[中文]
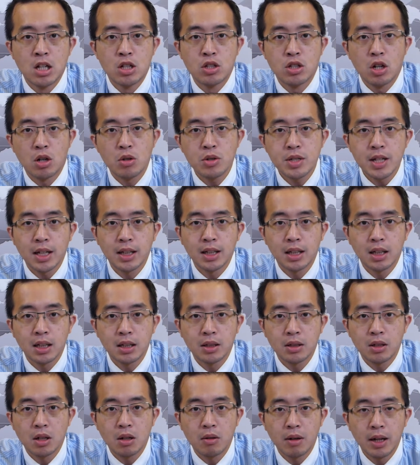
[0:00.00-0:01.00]
早晨
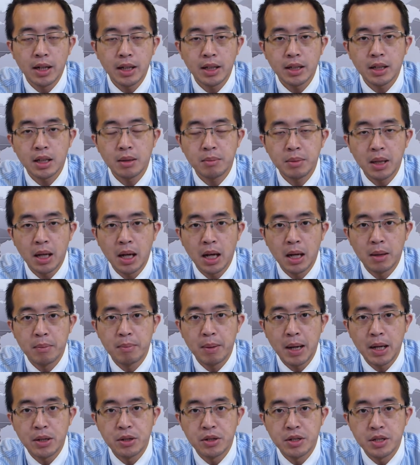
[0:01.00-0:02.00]
啊，各位，今日系
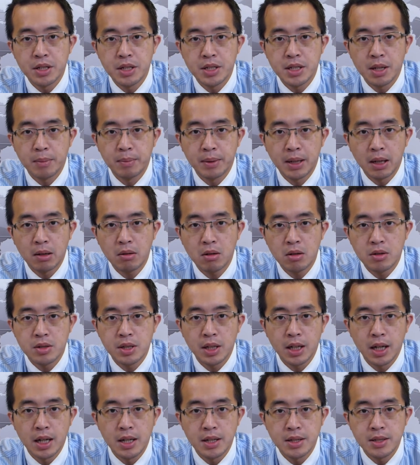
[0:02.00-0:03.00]
八月二十九号
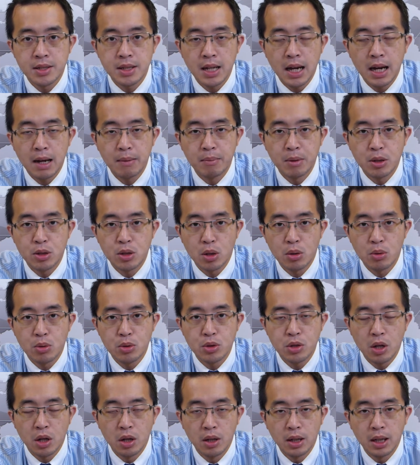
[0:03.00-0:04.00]
星期三嘅早
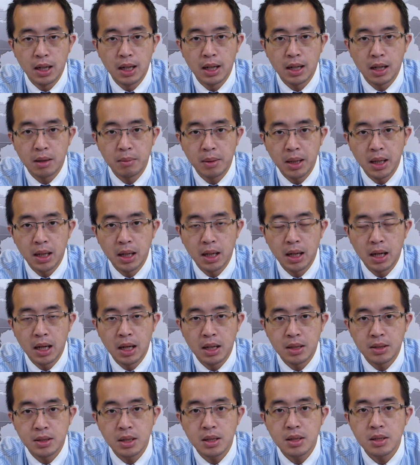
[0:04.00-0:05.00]
上啊，咁啊，
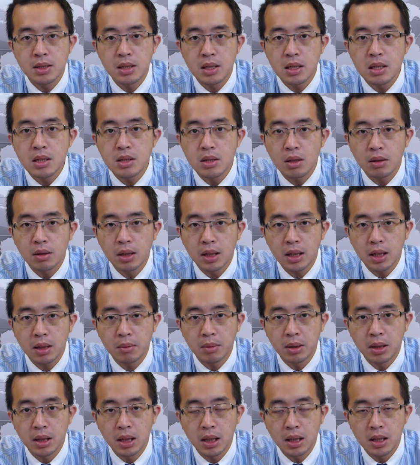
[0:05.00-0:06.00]
恒生指数咧今
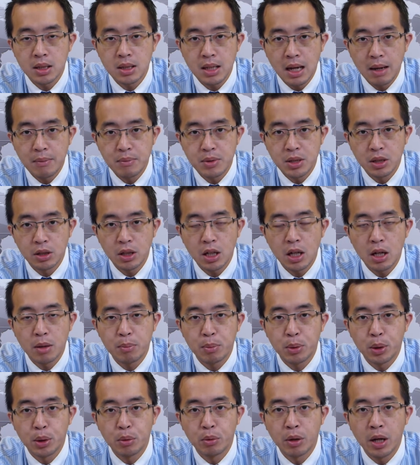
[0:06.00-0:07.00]
日咧暂时都系徘
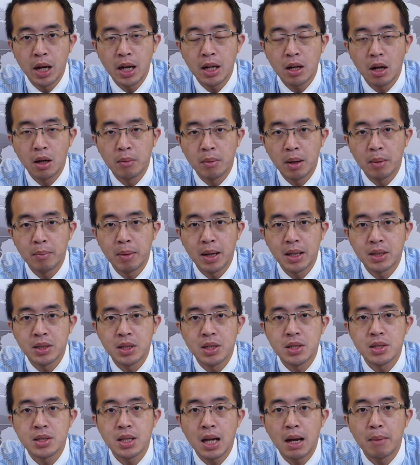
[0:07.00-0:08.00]
徊喺两万八
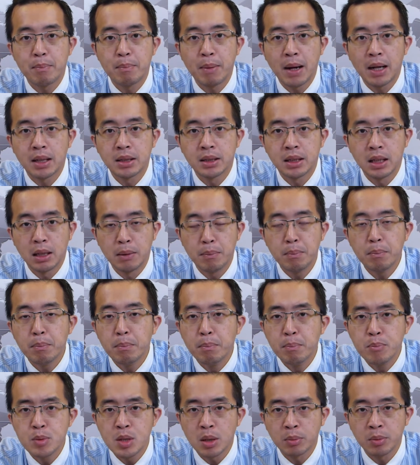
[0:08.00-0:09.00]
千三百点
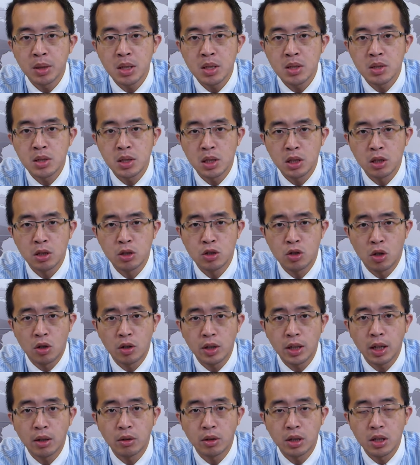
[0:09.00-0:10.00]
五十天线左
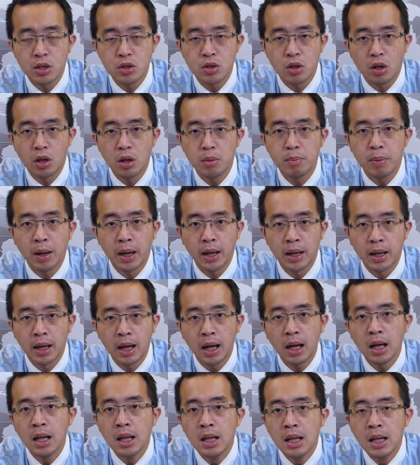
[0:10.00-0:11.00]
右嗰啲水平
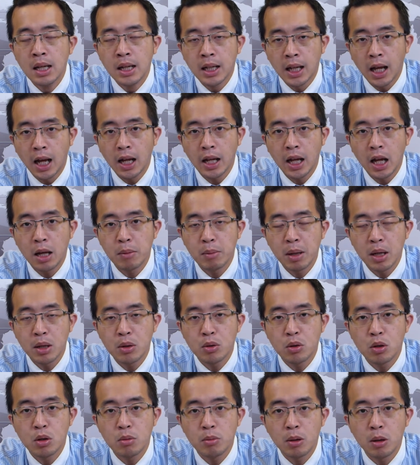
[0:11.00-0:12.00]
啊。隔夜美
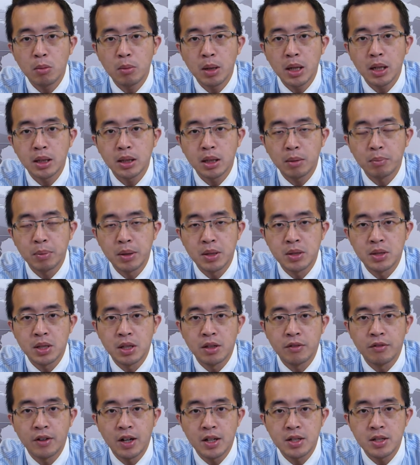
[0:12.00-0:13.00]
股冇咩特别
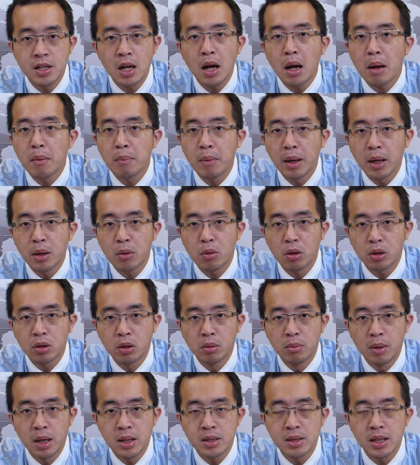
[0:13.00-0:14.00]
事发生，美国
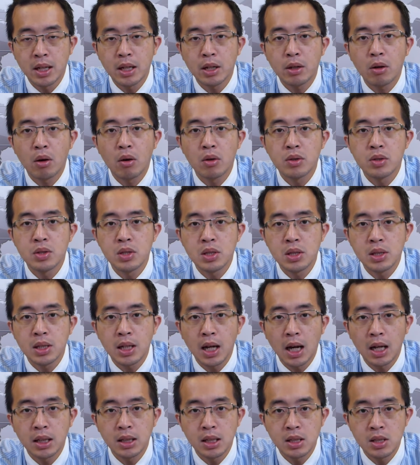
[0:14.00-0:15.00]
同墨西哥之
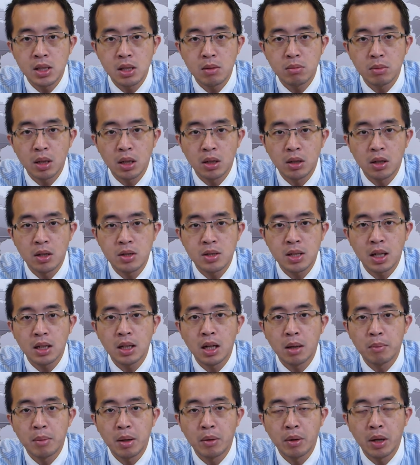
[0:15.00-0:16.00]
间咧签订咗新
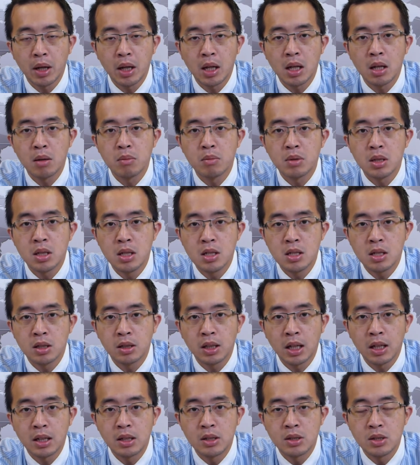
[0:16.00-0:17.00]
嘅贸易协议，就
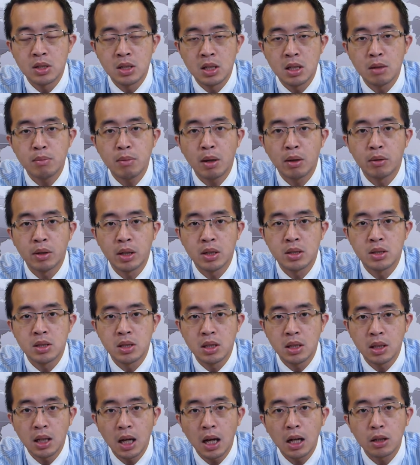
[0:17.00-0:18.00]
停止贸易
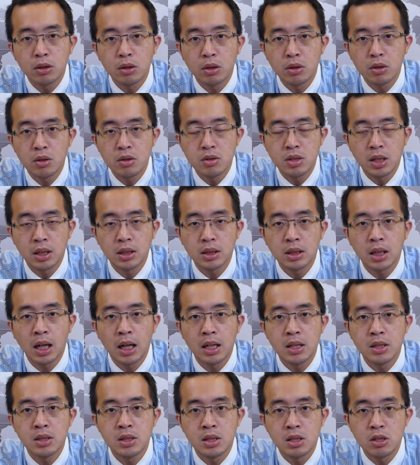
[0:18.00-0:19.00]
战啊，对于整
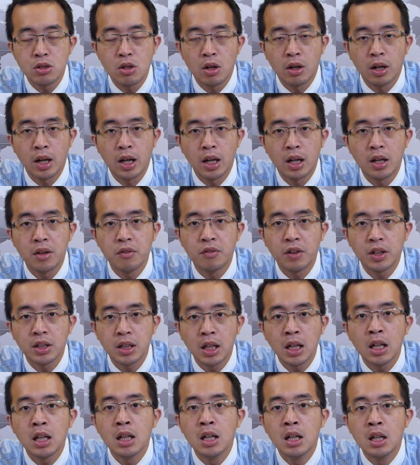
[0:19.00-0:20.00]
体市场气氛
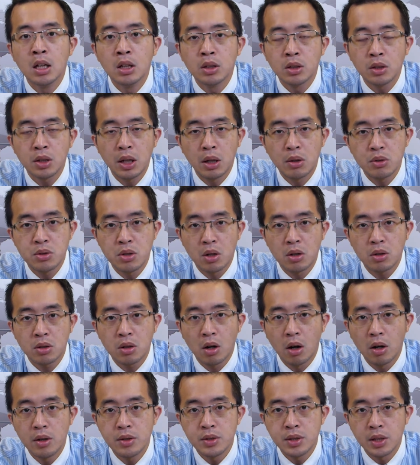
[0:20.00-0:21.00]
咧都有所
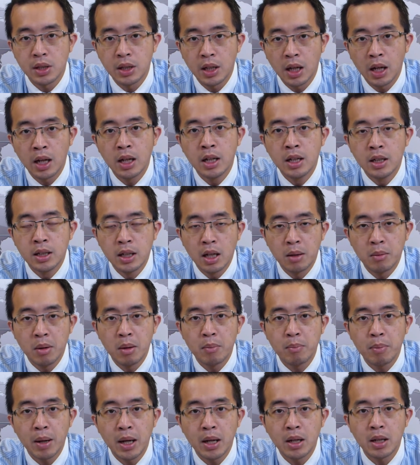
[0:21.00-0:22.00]
改善嘅。人
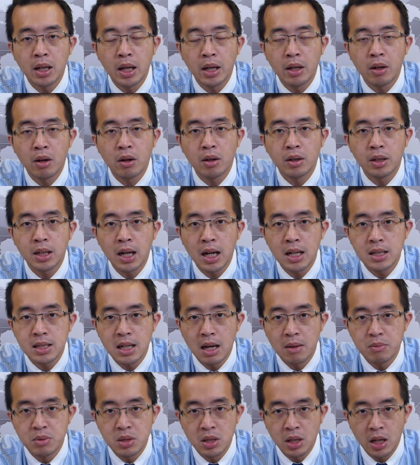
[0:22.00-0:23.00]
民币离岸价
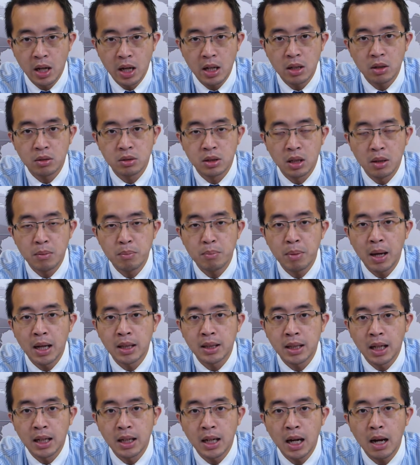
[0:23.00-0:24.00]
暂时企喺六点八，
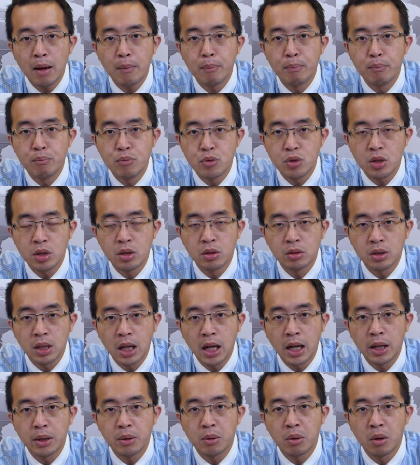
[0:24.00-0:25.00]
大家唔需要
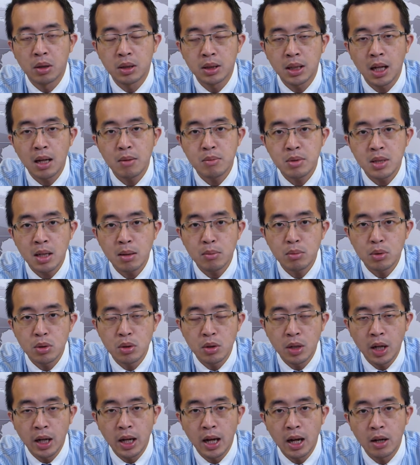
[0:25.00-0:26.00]
太过担心。
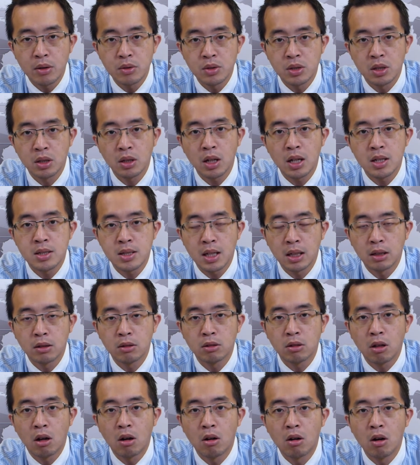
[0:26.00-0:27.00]
预期后市都系震
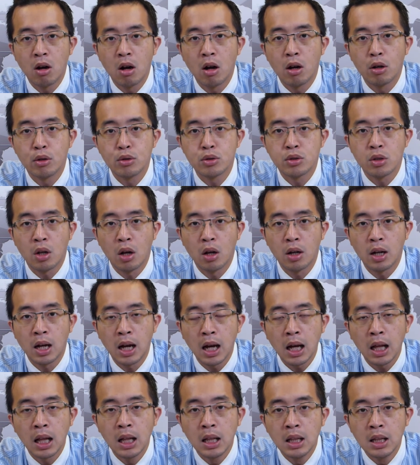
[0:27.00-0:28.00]
荡向上
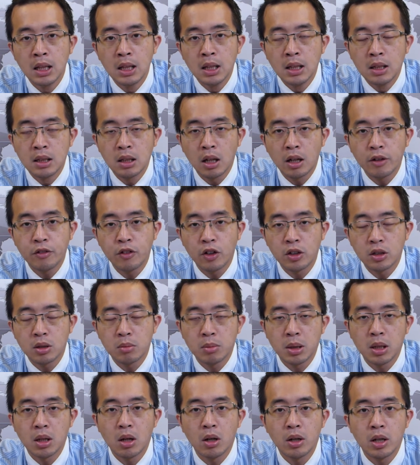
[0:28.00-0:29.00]
吓，内房
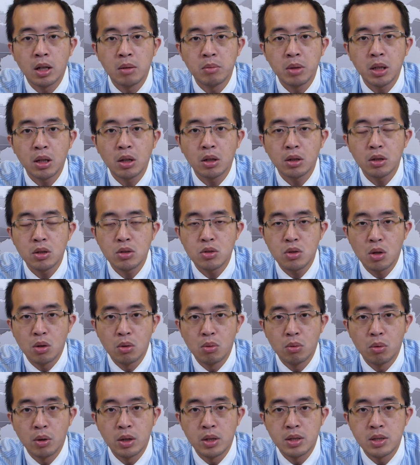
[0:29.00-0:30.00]
同埋内险应该都
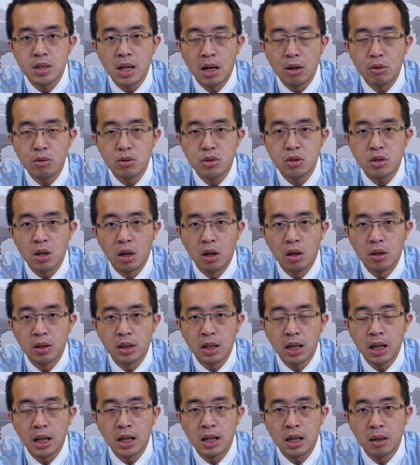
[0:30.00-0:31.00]
仲会。早上
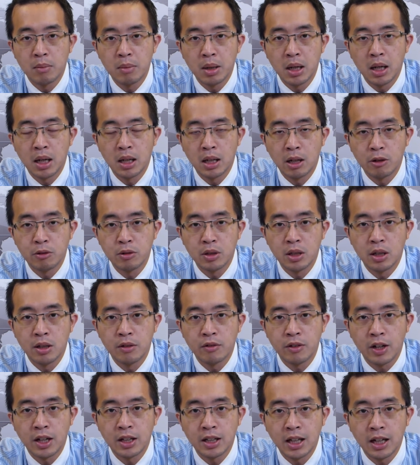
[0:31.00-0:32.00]
啊，咁啊，留意
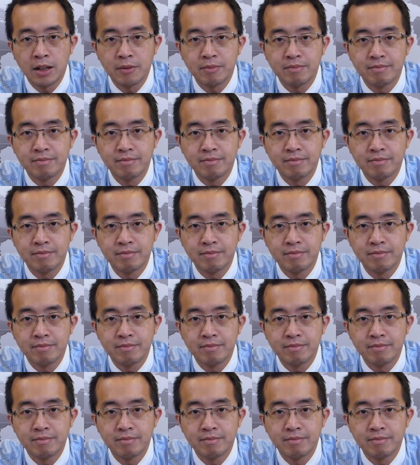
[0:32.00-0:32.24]
翻啦。